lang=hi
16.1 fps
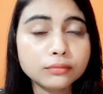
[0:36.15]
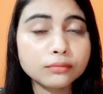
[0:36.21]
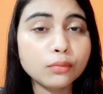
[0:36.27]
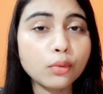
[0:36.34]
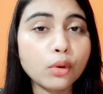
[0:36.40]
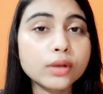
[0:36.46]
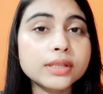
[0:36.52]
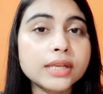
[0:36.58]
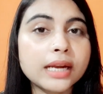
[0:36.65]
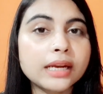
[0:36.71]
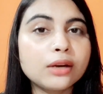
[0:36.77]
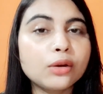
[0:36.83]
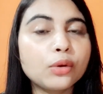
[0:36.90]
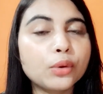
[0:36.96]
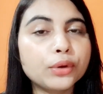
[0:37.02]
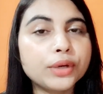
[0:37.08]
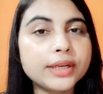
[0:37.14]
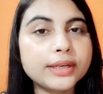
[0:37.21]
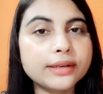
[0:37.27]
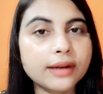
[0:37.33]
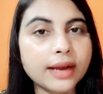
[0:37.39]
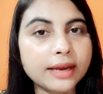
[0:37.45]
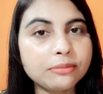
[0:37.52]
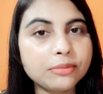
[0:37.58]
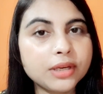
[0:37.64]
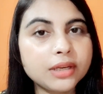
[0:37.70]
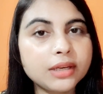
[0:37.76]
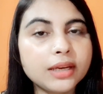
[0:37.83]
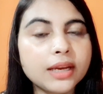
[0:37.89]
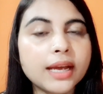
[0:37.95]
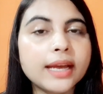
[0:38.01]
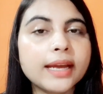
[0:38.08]
बहुत सारे लोगों ने ट्राई भी
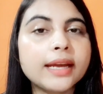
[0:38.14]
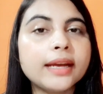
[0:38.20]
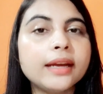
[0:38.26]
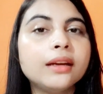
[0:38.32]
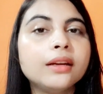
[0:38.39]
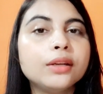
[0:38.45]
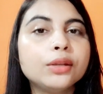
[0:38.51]
किया है